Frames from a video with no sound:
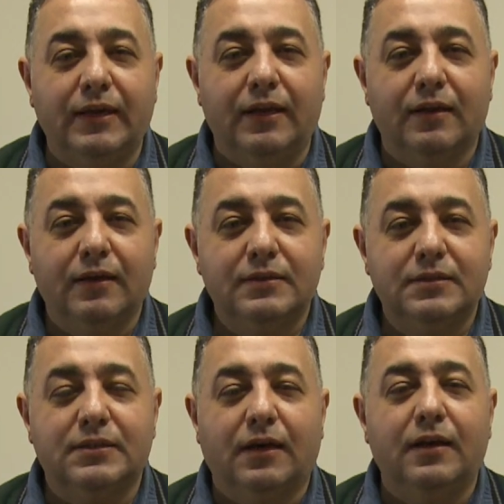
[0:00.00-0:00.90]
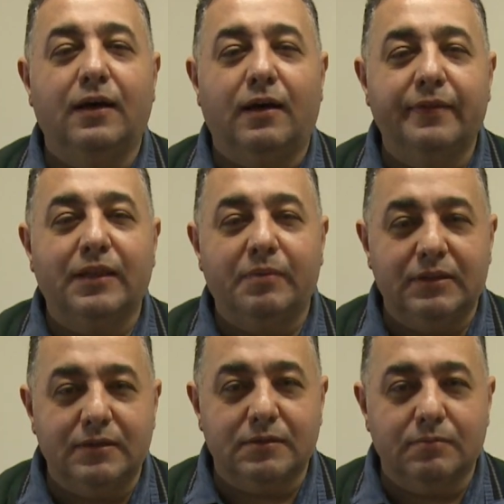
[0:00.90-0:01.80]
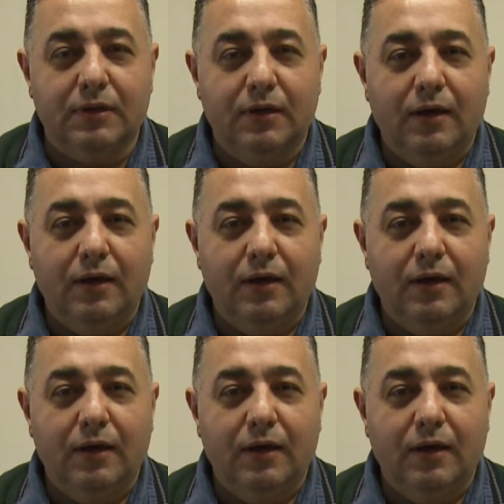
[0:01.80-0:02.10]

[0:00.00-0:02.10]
değil. Siz hala anlamadınız mı?